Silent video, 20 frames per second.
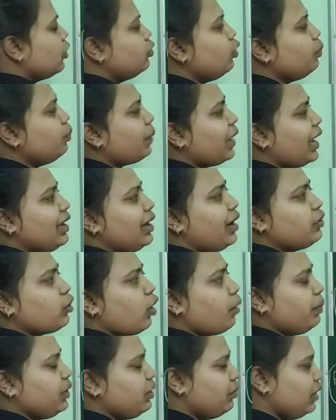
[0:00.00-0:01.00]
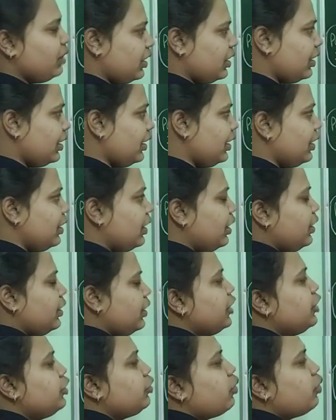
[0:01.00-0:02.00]
तो पहला टॉपिक मेरा रहेगा
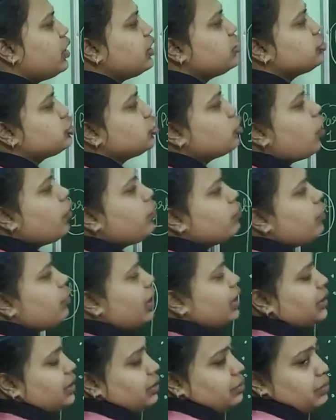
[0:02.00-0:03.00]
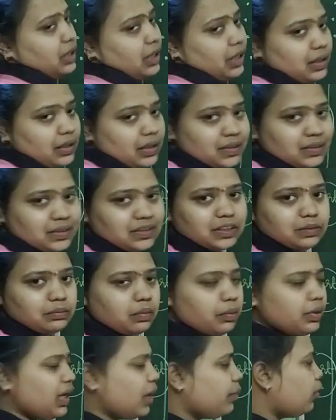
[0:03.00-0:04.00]
इंट्रोडक्शन ऑफ क्वांटम मैकेनिक्स
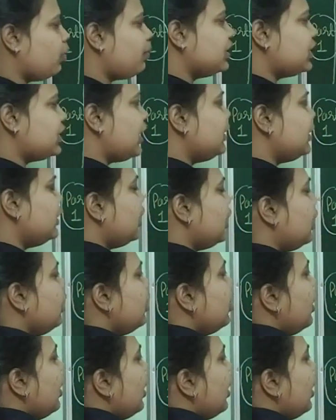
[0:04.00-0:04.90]
जिसमें मैंने आपको बता दिया